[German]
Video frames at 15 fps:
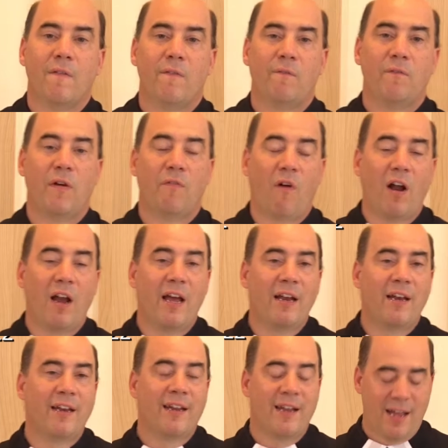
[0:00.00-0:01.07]
Wir
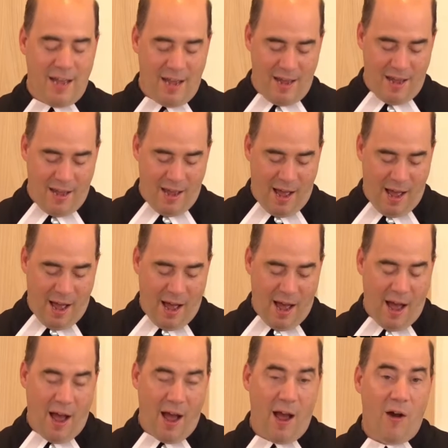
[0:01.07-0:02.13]
wollen
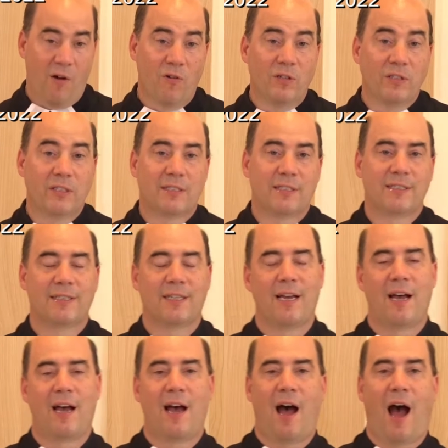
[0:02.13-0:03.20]
uns
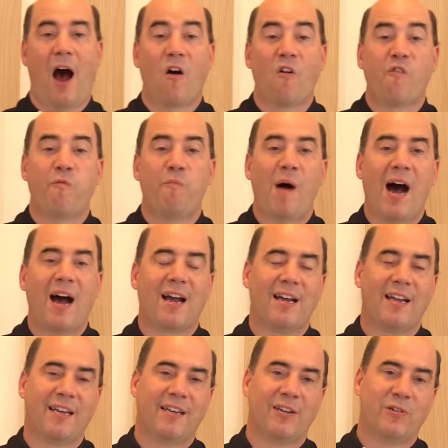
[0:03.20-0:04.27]

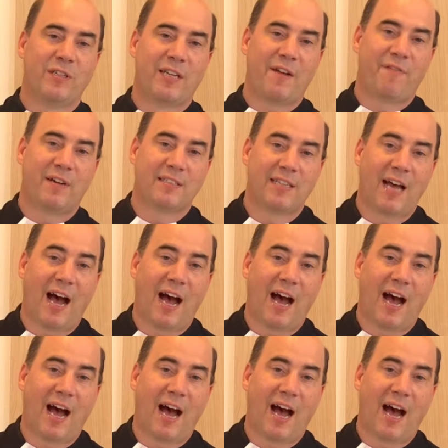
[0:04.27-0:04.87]
aufmachen und etwas